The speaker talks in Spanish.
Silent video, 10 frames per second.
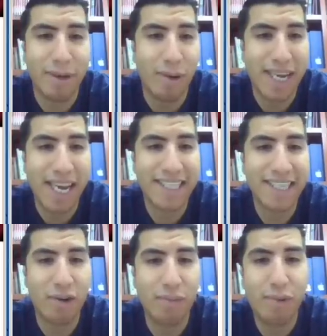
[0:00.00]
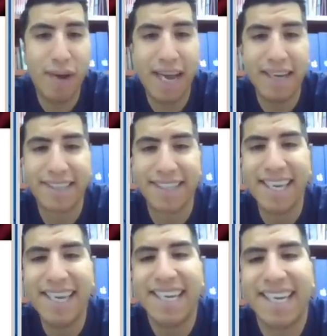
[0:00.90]
lo que hace con mujeres,
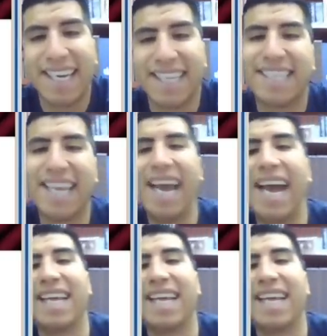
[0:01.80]
que está